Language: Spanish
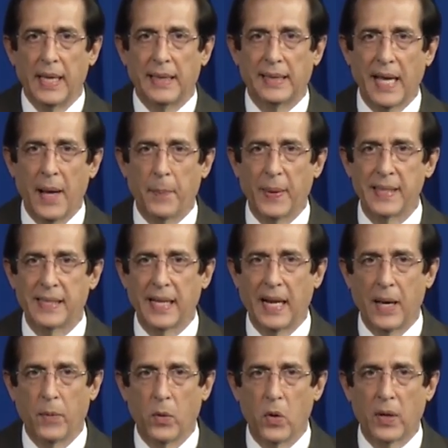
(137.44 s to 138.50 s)
Tápense
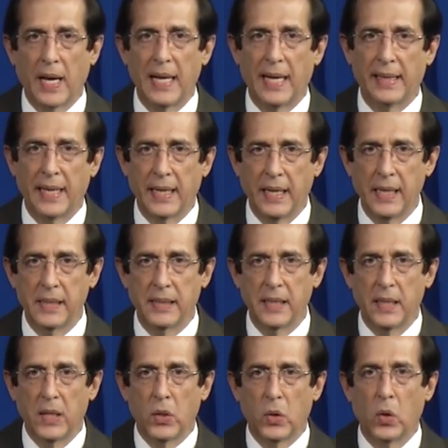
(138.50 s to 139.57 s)
la boca y la nariz
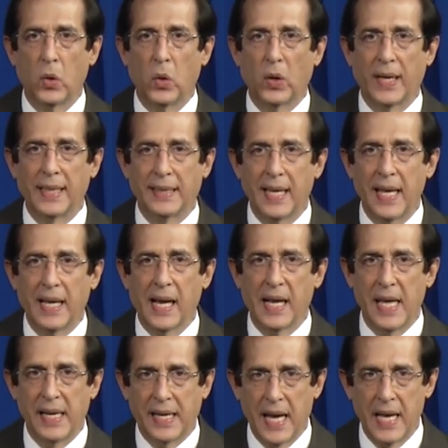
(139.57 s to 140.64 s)
con lo que tengan
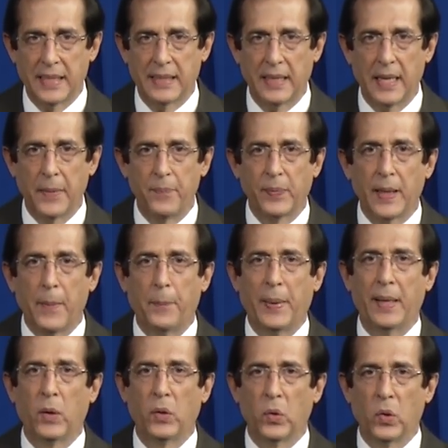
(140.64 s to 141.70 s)
en casa,
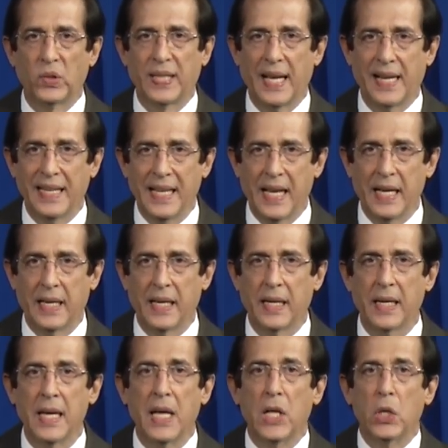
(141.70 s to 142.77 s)
pero no se
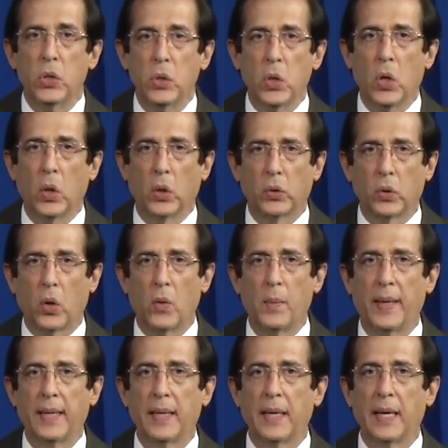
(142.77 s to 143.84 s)
arriesguen, no lo
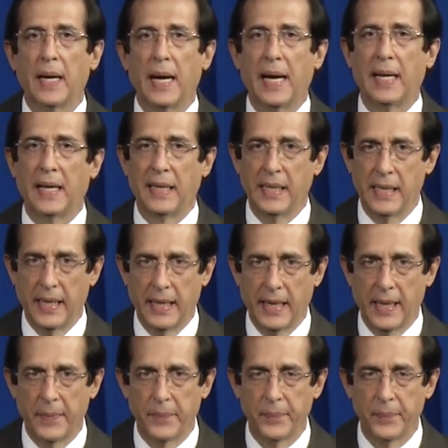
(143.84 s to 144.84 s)
tomen a la ligera.